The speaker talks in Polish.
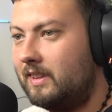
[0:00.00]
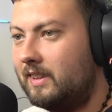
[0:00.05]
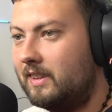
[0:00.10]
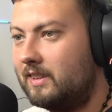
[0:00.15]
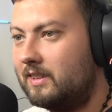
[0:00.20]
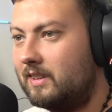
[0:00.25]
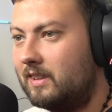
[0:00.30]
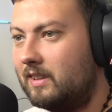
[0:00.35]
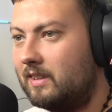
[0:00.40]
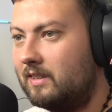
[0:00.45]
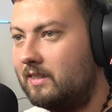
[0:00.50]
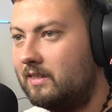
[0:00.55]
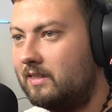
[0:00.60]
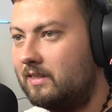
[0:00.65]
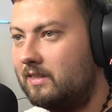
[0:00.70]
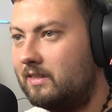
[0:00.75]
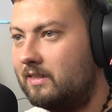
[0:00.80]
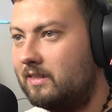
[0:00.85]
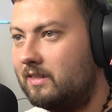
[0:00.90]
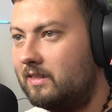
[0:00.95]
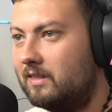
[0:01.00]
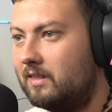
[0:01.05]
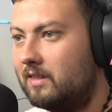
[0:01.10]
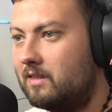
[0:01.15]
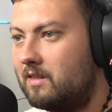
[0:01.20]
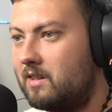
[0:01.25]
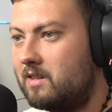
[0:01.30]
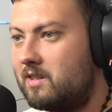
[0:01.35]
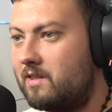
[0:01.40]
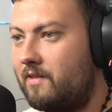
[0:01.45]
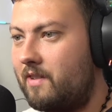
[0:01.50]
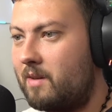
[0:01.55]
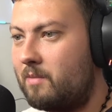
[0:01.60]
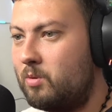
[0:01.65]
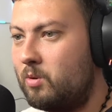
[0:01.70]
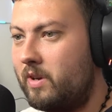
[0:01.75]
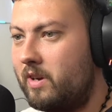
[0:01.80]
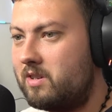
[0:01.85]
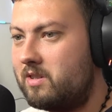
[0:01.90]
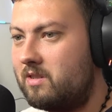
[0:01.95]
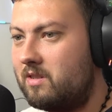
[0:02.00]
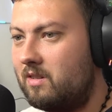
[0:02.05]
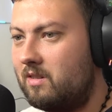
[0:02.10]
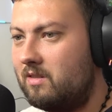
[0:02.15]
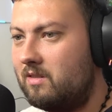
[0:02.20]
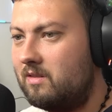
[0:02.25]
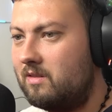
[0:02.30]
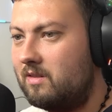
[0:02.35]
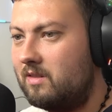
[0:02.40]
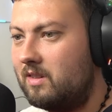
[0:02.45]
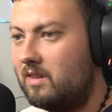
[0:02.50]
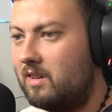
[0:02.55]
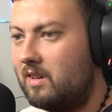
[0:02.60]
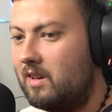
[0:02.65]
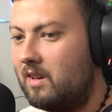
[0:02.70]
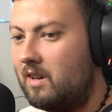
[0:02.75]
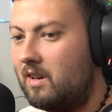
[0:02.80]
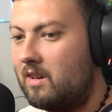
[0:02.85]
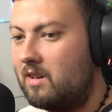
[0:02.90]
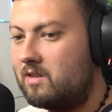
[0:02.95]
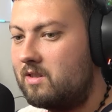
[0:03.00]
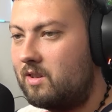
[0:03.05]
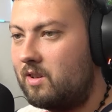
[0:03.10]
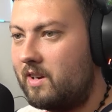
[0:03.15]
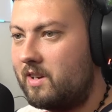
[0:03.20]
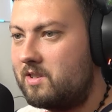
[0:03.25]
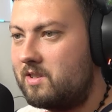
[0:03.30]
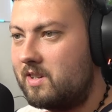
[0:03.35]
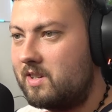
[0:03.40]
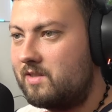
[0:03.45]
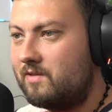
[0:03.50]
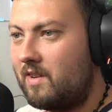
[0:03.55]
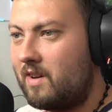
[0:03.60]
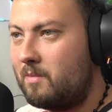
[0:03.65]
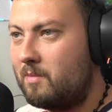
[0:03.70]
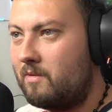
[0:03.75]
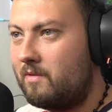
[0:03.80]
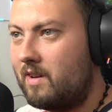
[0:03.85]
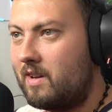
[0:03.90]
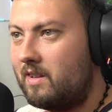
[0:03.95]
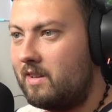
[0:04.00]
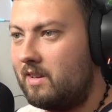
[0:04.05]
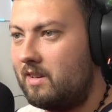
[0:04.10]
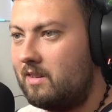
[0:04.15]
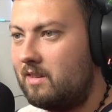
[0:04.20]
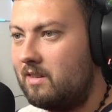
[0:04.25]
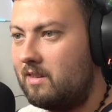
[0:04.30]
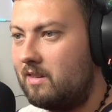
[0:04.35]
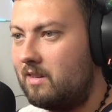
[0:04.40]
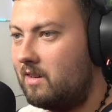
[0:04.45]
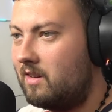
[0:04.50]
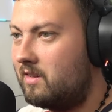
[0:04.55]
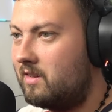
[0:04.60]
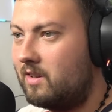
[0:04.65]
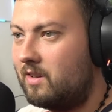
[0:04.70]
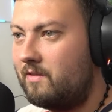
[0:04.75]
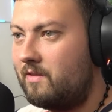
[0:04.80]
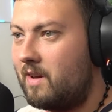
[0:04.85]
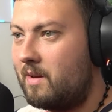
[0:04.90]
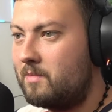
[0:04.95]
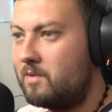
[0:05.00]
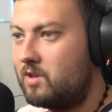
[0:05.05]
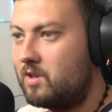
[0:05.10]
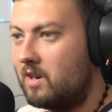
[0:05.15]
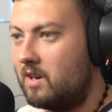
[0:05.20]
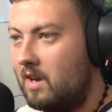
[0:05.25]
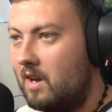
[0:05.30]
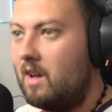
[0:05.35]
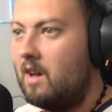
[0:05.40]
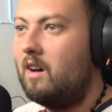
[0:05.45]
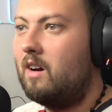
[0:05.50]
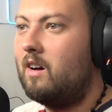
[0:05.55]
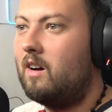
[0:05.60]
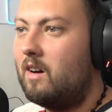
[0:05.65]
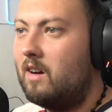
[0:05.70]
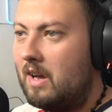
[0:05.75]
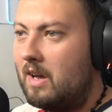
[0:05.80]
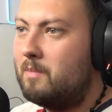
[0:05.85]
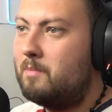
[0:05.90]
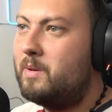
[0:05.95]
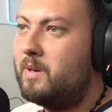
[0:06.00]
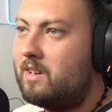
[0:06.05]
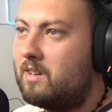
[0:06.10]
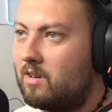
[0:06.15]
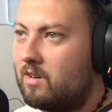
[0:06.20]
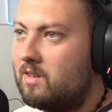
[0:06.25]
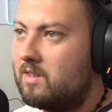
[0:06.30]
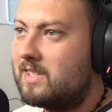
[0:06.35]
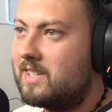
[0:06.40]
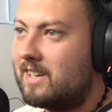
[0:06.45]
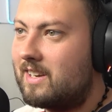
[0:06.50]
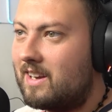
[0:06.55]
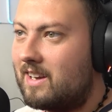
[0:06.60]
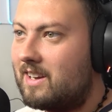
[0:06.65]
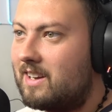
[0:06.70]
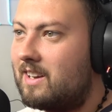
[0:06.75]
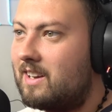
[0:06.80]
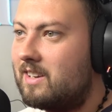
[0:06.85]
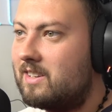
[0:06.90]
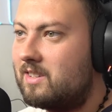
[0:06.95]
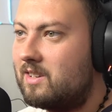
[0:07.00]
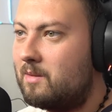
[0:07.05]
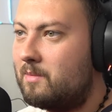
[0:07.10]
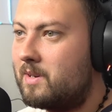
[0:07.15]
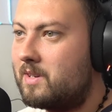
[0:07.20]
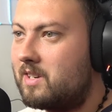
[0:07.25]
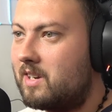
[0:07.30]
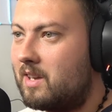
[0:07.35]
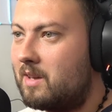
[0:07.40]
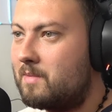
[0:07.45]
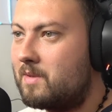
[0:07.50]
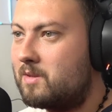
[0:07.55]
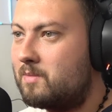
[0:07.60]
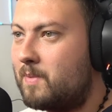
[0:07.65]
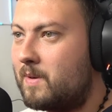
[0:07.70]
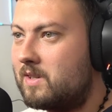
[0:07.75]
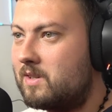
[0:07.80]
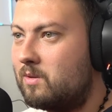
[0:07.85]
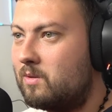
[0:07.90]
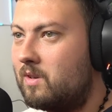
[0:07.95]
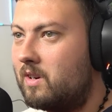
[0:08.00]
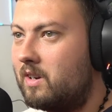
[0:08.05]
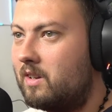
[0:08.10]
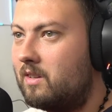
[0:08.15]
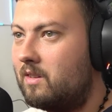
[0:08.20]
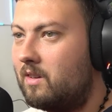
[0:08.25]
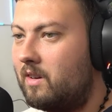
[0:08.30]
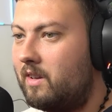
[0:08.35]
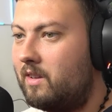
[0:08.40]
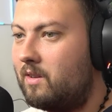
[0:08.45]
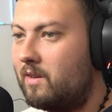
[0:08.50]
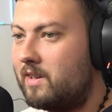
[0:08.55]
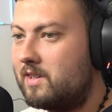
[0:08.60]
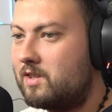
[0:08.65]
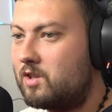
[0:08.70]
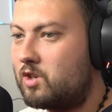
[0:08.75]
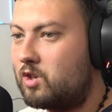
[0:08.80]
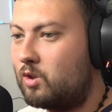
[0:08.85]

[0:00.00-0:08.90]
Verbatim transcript: Nieźle. To jeszcze farbujesz to? Czy to jeszcze jest farbowane? A, nie dowiemy się. O, because aha, zobacz jakie masz pazury. No i to jest